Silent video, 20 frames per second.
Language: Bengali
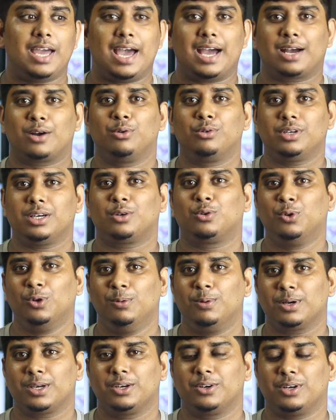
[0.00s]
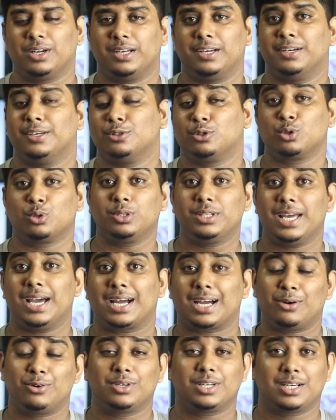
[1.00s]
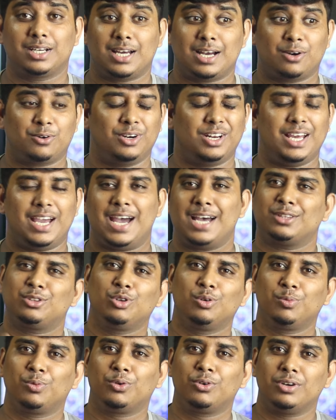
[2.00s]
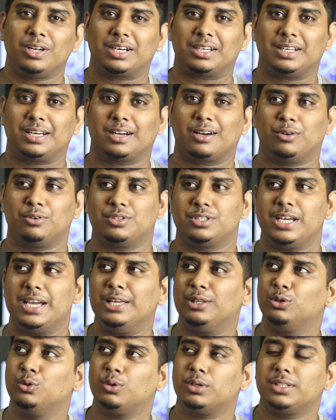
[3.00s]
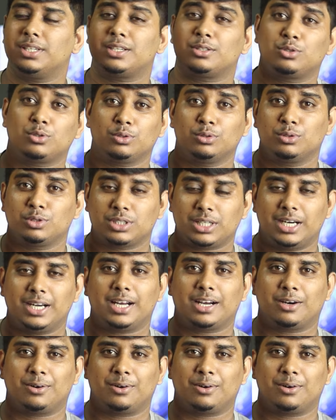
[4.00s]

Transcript: অ্যাকাউন্টটা খুলবো কি করে যদি অ্যাকাউন্টটা না খোলে এত পুরনো একটা অ্যাকাউন্ট সেই দু সালের